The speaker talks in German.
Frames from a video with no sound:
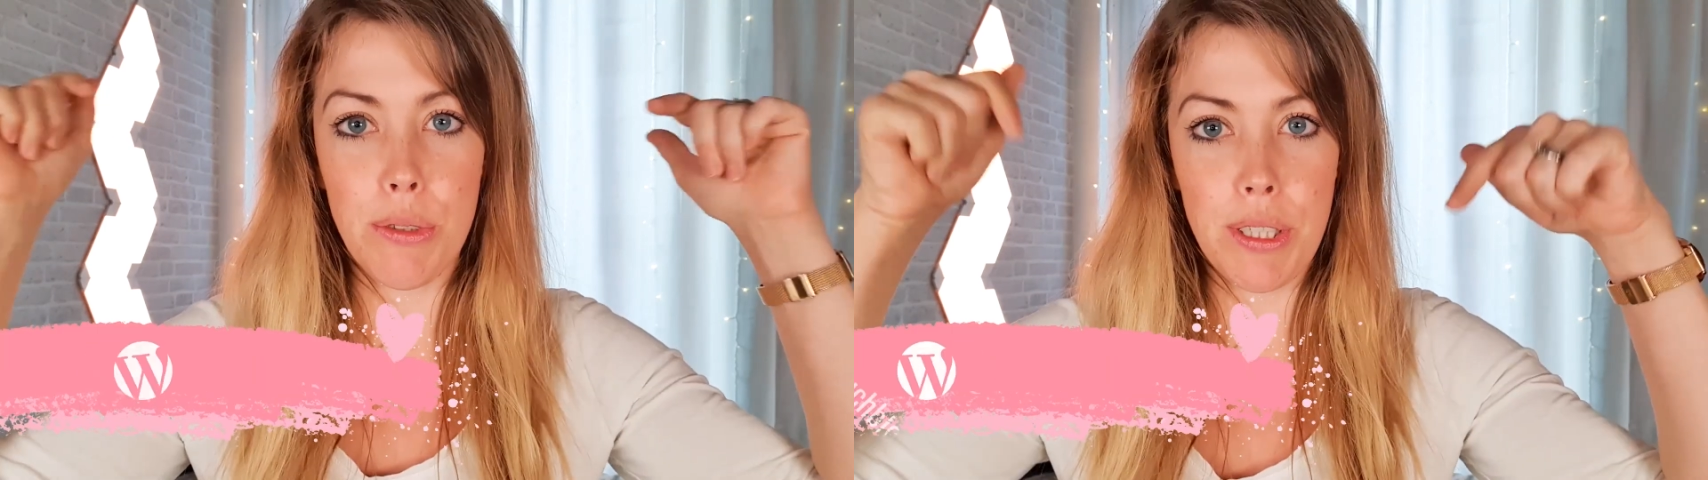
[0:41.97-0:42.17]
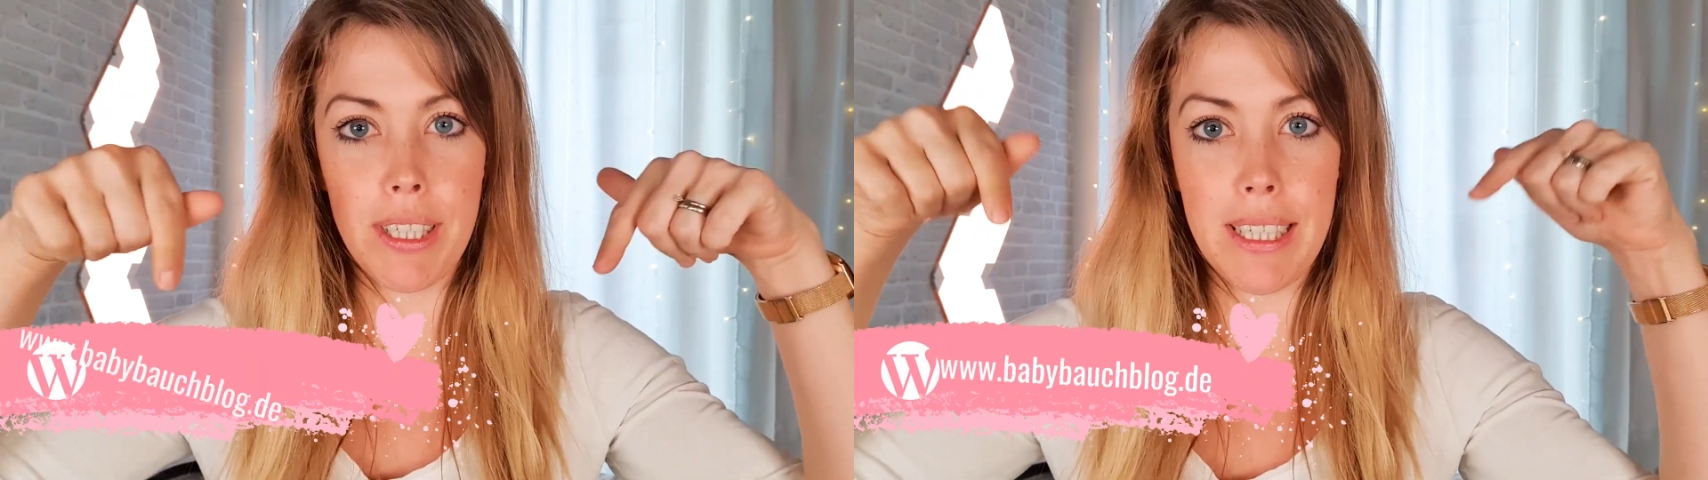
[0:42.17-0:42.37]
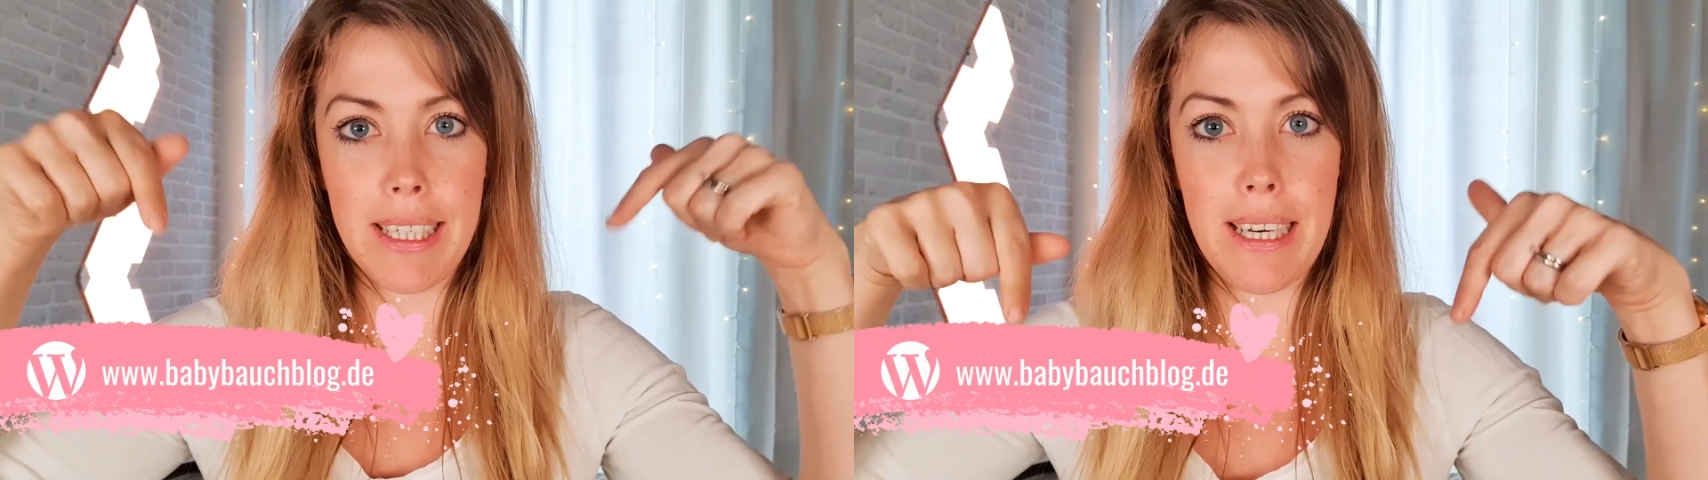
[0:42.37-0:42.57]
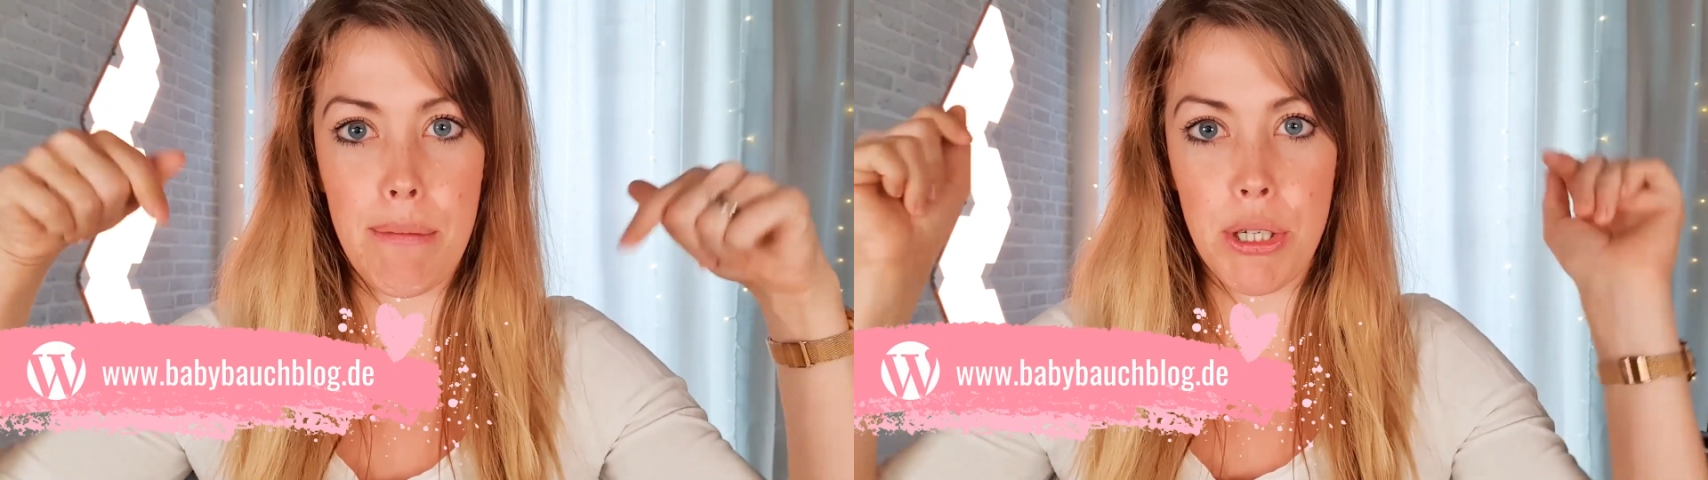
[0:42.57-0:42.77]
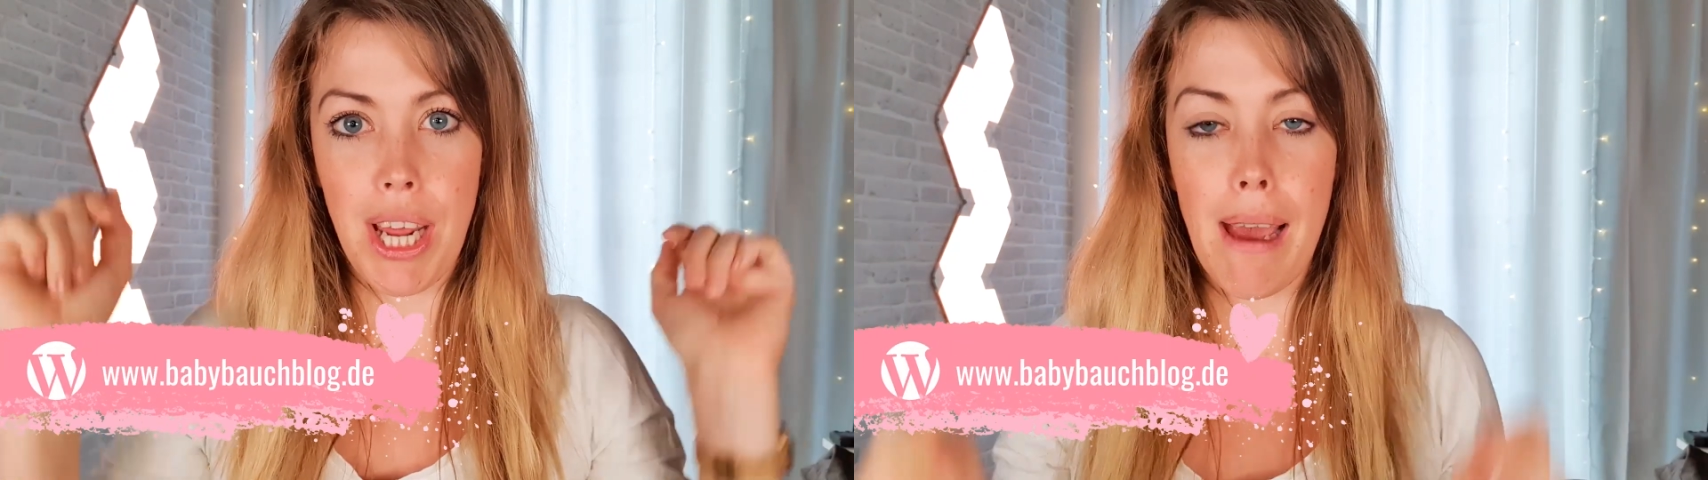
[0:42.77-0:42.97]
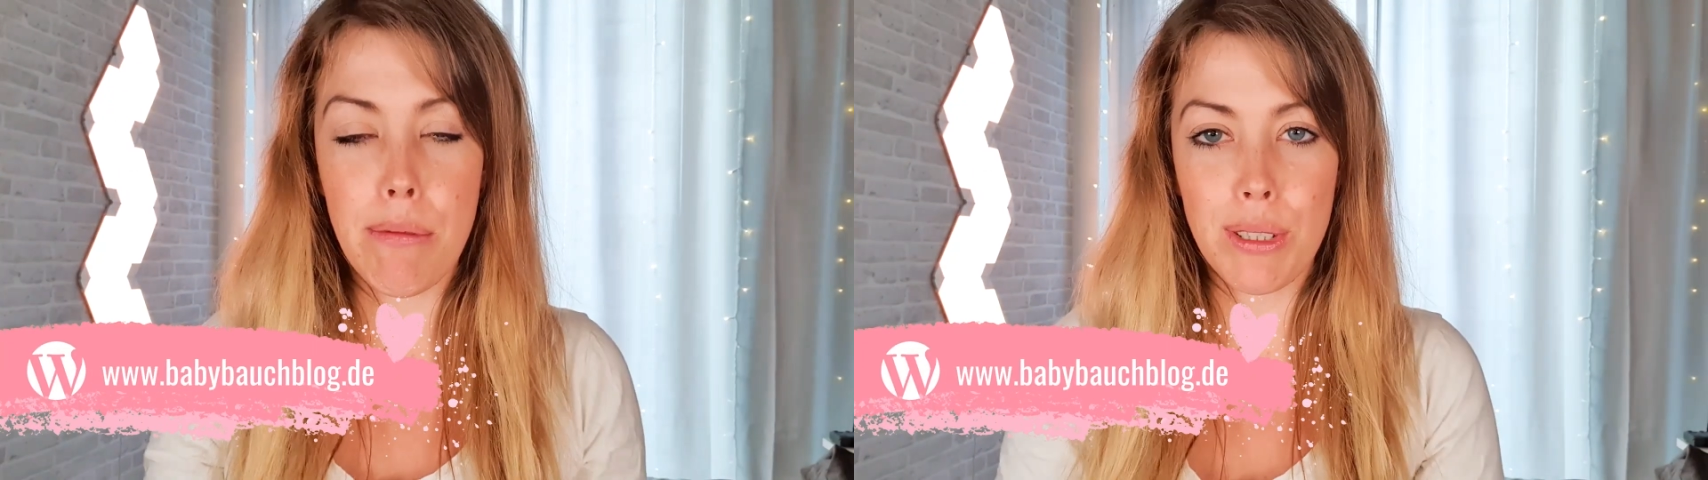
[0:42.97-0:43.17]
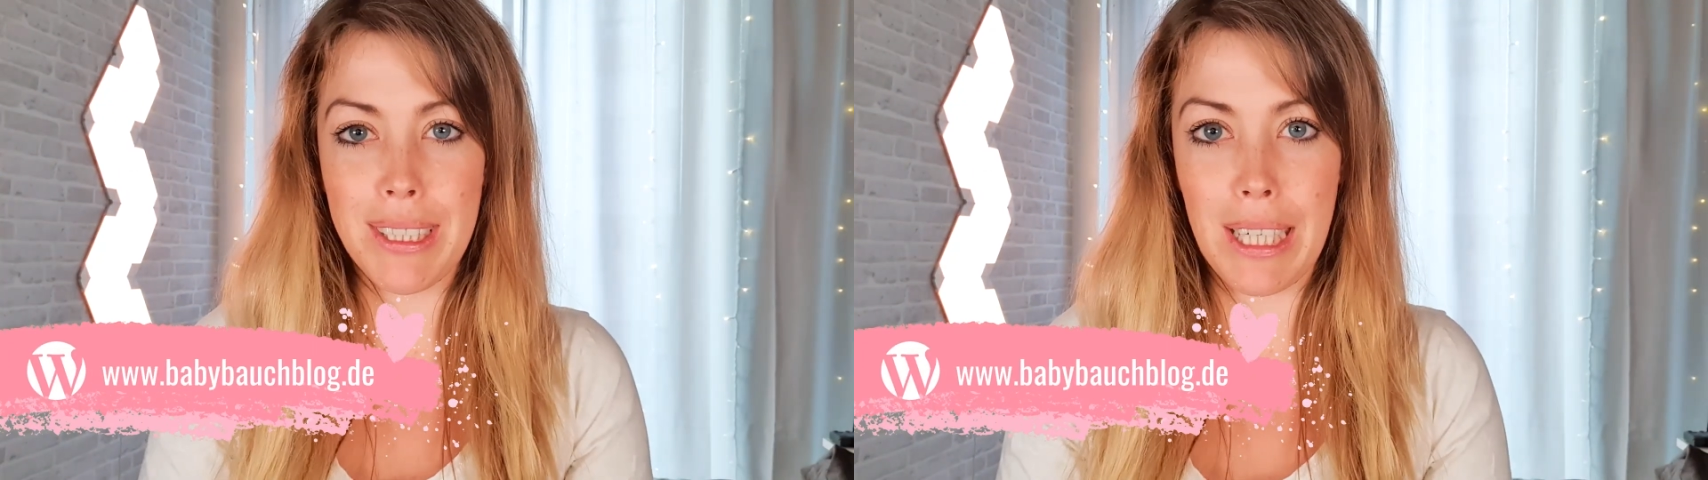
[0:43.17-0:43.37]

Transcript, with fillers: unten in der Beschreibung sind